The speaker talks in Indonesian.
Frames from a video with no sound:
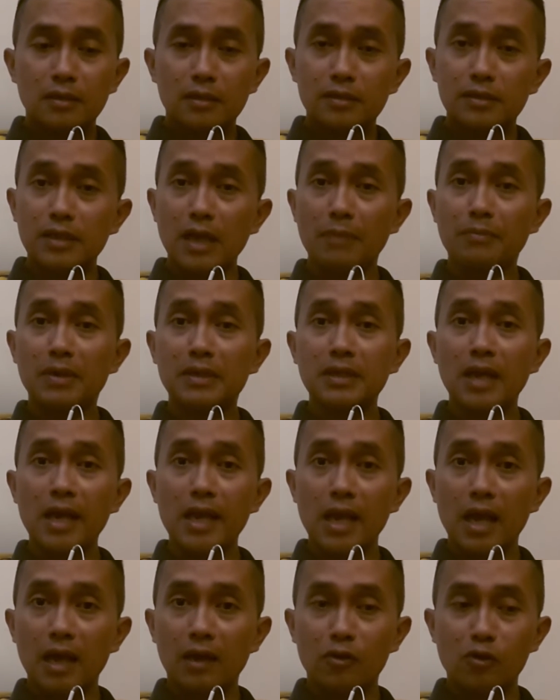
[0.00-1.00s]
siapa
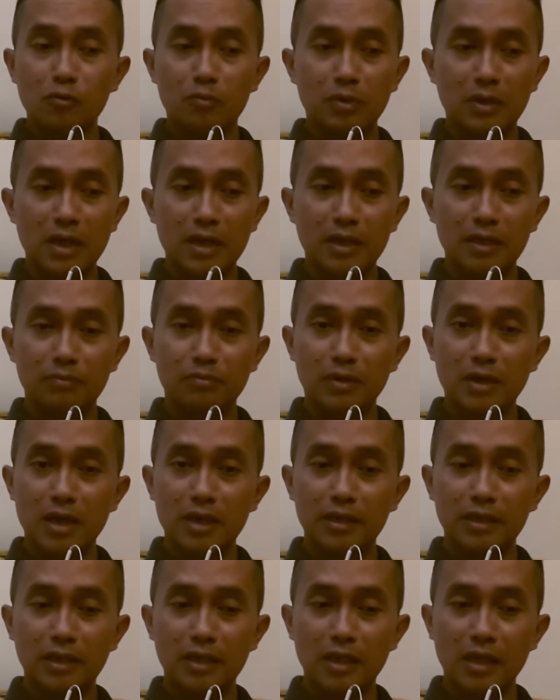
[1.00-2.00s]
saya kok
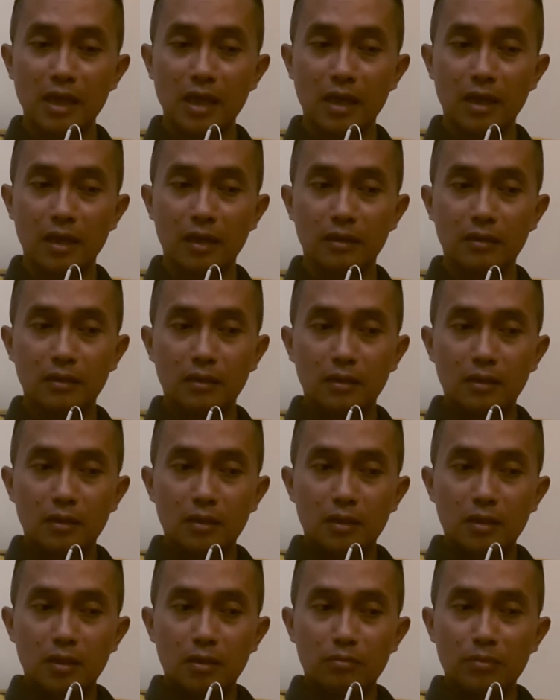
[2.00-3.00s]
berani-berani
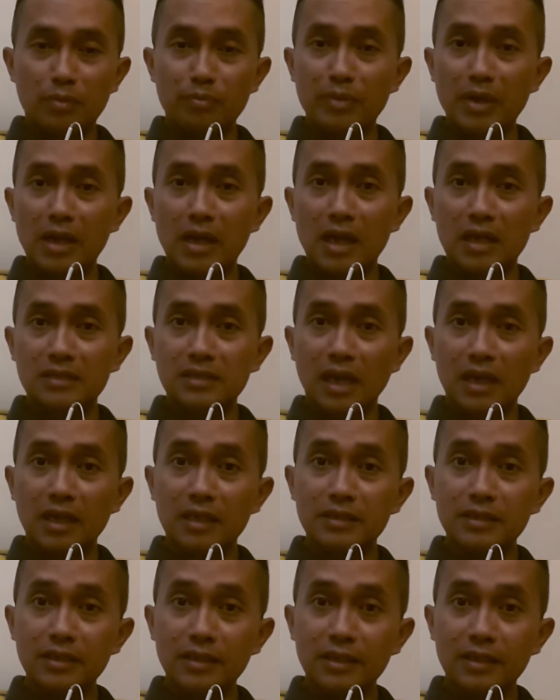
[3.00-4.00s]
membela sana
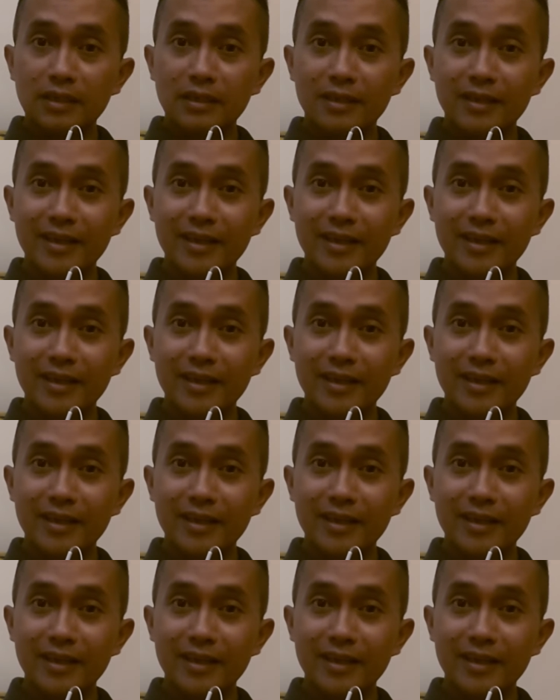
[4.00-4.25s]
sini.